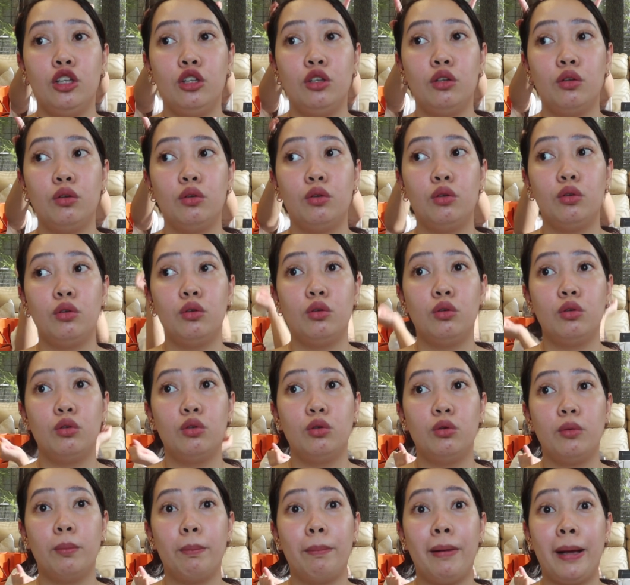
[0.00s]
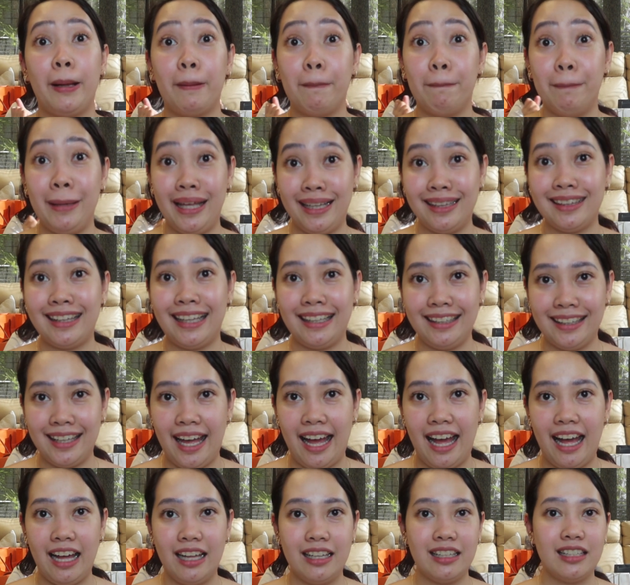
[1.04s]
yung pagbenta
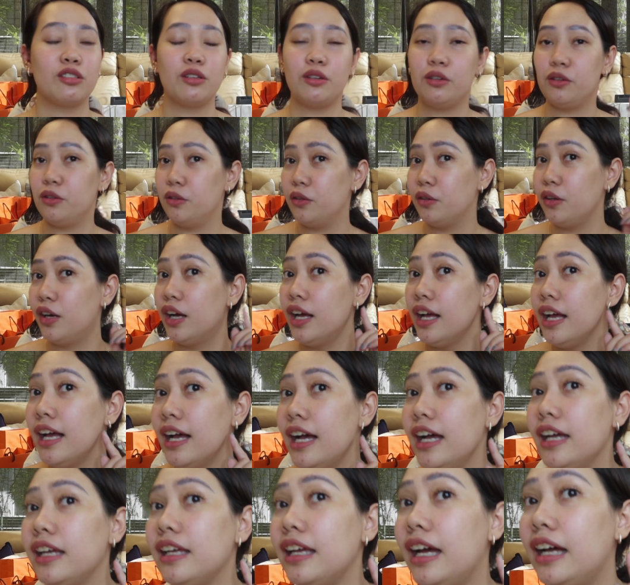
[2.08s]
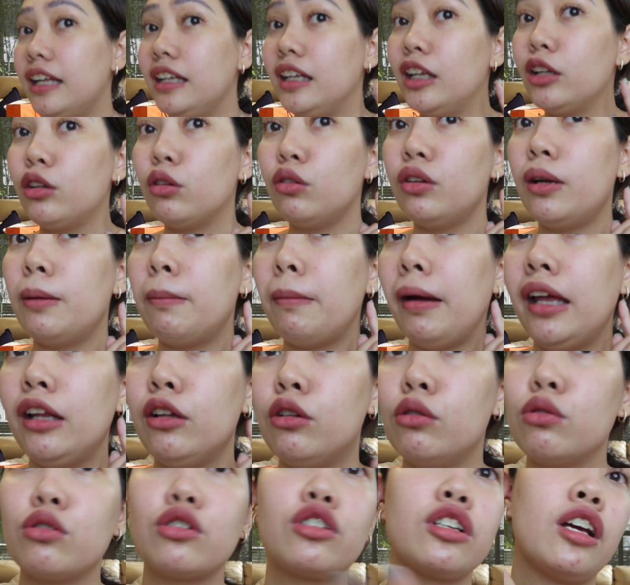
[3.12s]
niya. So, ayan, ito na
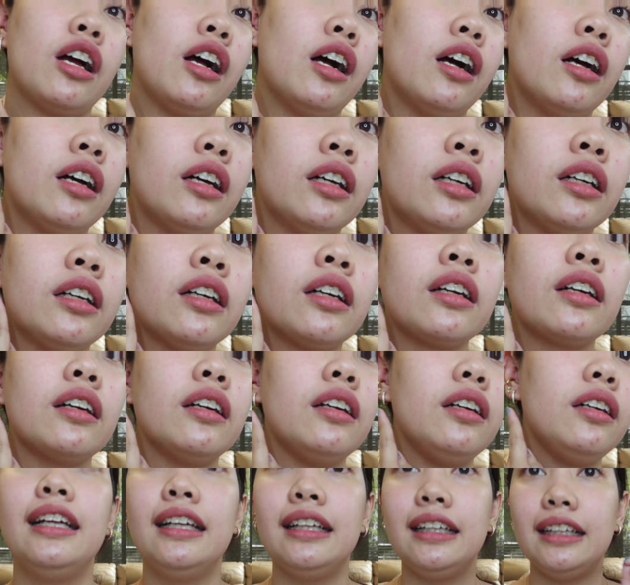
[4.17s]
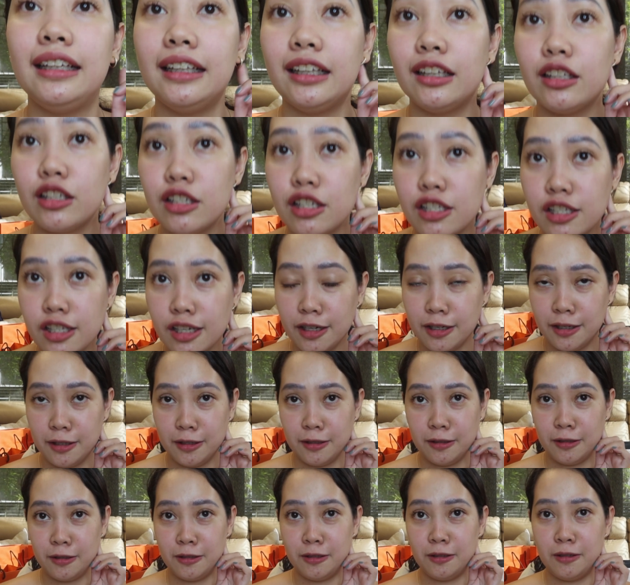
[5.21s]
main ko siya. So,
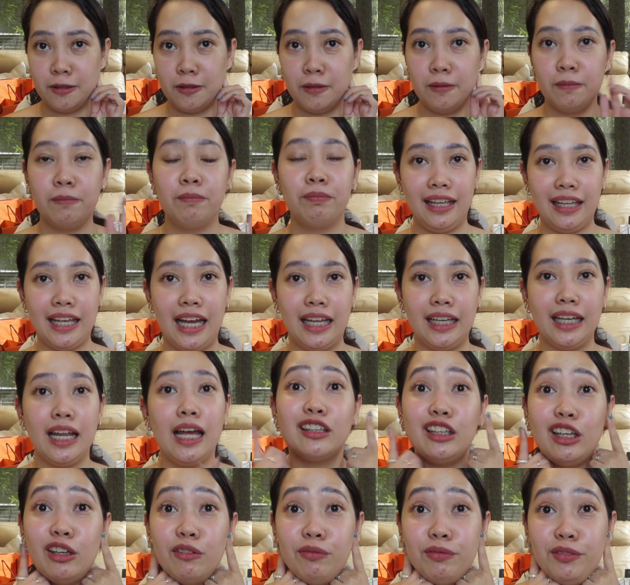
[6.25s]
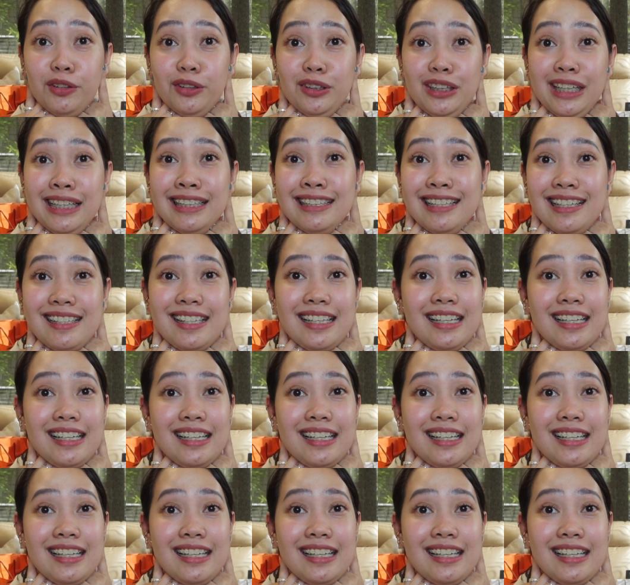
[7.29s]
ayan. Gift ko din sa